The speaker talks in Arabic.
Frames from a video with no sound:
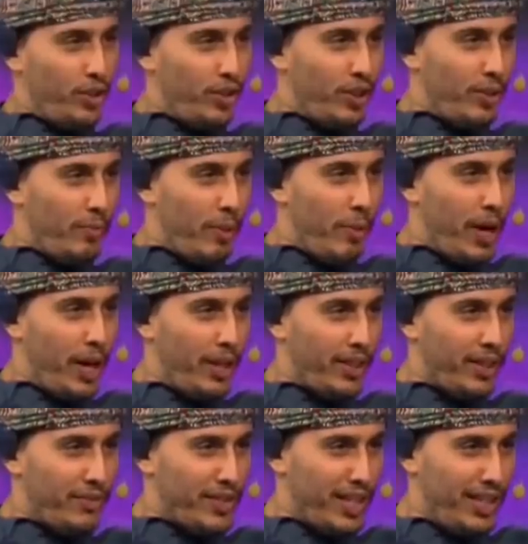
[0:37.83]
عندكم مباحث
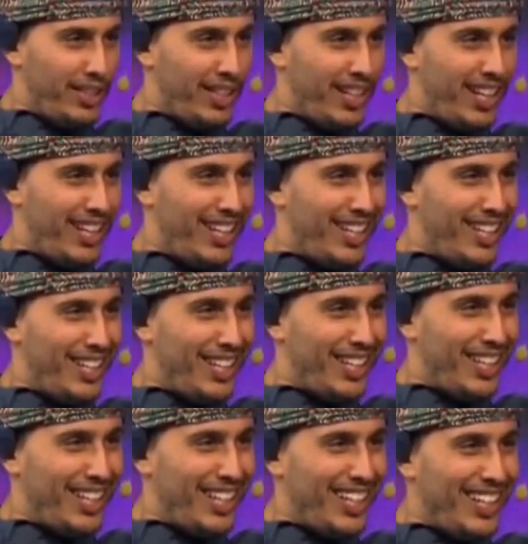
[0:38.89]
نفس اللي عندنا بس
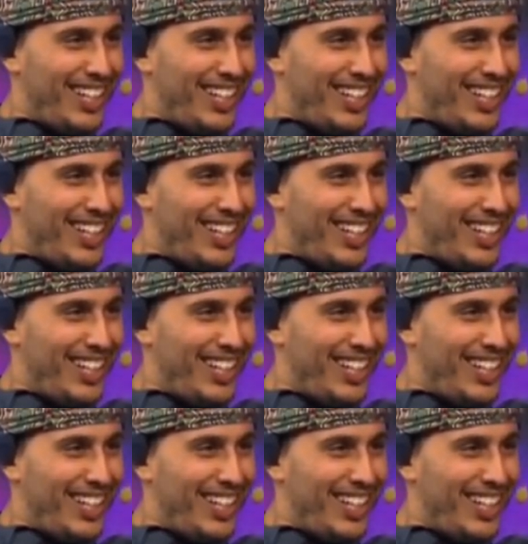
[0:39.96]
يعني